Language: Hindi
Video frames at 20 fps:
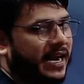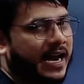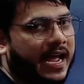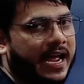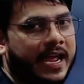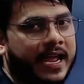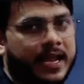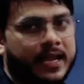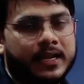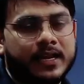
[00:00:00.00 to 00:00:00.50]
रहना
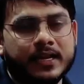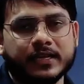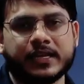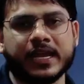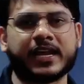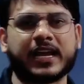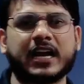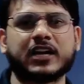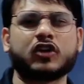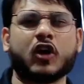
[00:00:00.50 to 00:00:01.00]
है कि
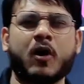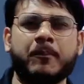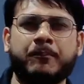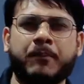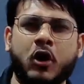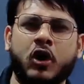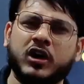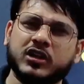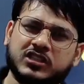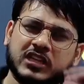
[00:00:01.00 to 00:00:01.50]
कट ऑफ
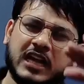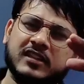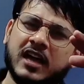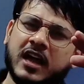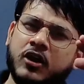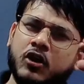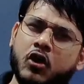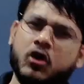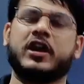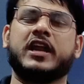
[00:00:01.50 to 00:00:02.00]
बहुत ज्यादा
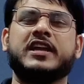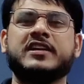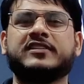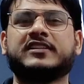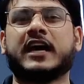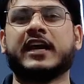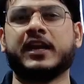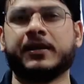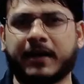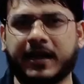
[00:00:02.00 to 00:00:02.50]
लो नहीं
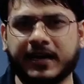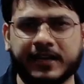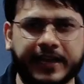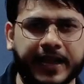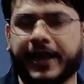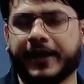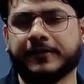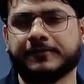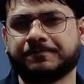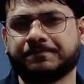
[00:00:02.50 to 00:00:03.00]
जाने वाली
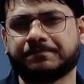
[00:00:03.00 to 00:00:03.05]
है